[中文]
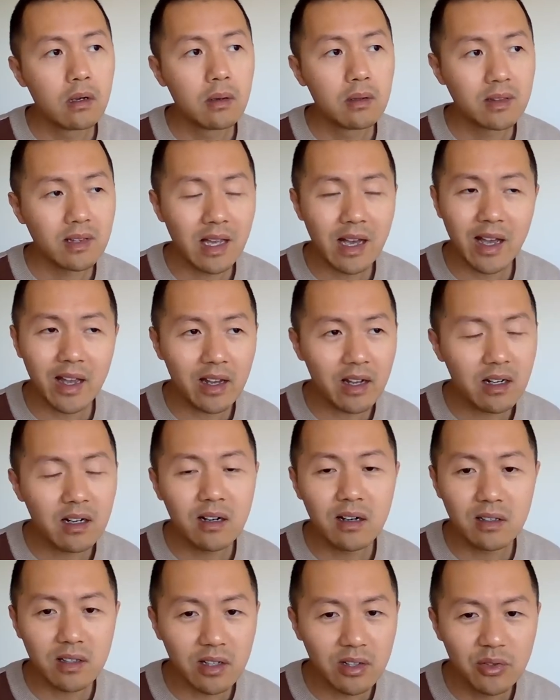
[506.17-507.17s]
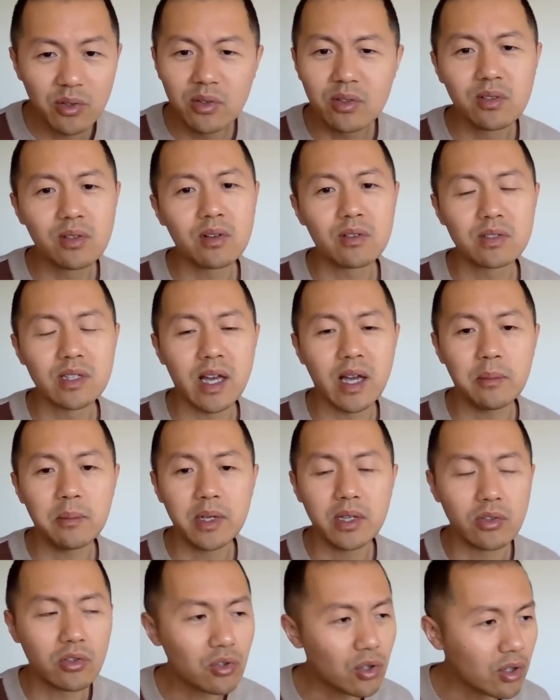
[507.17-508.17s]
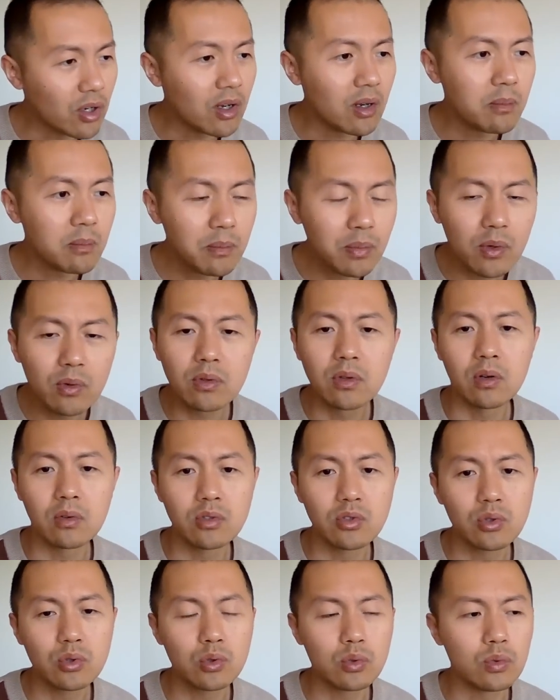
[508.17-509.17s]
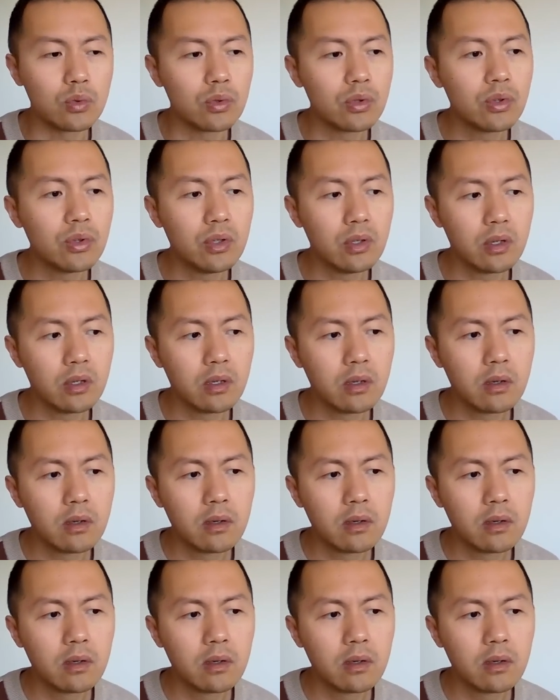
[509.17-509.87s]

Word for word: 耐克的运动产品，全部都属于，